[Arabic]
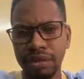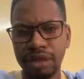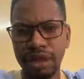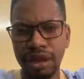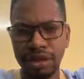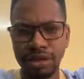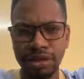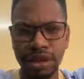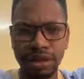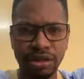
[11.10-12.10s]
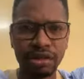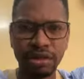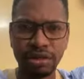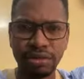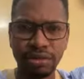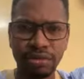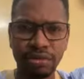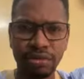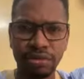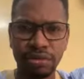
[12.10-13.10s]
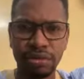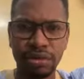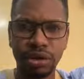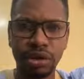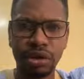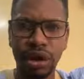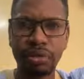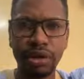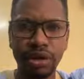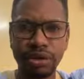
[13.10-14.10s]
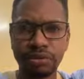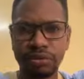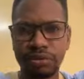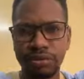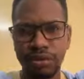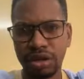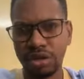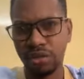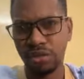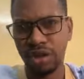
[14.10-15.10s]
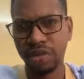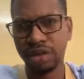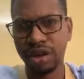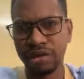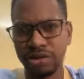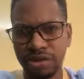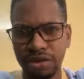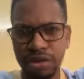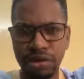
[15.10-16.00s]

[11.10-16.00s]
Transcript: ماني راقد حتى وتعبان وعندي وجع في الراس